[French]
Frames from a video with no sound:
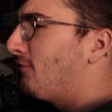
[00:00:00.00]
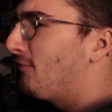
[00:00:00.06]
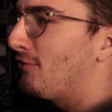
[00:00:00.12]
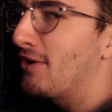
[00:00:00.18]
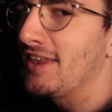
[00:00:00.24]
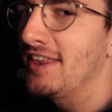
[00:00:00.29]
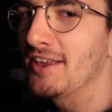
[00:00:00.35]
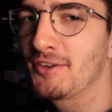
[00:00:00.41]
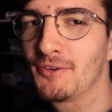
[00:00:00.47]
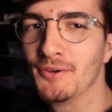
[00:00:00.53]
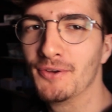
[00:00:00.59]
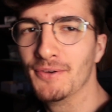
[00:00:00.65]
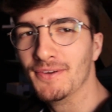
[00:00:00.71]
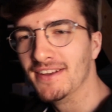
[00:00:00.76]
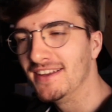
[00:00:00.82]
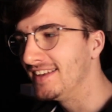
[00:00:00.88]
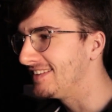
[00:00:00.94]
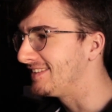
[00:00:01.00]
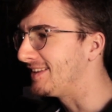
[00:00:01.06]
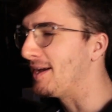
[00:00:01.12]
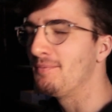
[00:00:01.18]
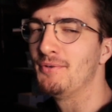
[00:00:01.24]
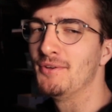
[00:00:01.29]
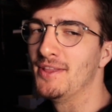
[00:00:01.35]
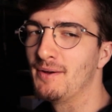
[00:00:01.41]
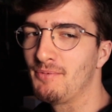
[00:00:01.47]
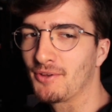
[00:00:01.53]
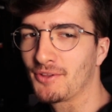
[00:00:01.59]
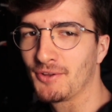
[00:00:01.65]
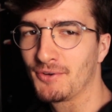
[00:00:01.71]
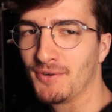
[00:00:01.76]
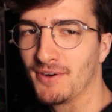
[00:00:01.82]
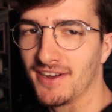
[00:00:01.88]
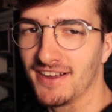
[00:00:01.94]
vous voyez que c'est un peu
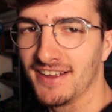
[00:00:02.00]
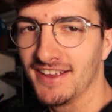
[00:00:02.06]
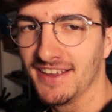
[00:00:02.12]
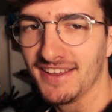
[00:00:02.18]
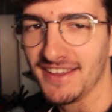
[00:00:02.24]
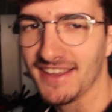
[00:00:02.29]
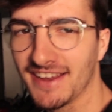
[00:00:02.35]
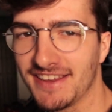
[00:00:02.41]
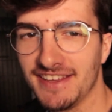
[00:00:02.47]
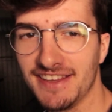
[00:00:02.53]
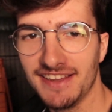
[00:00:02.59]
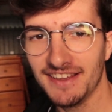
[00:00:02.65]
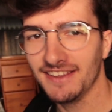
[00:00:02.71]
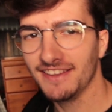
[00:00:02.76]
n'importe quoi. Attends,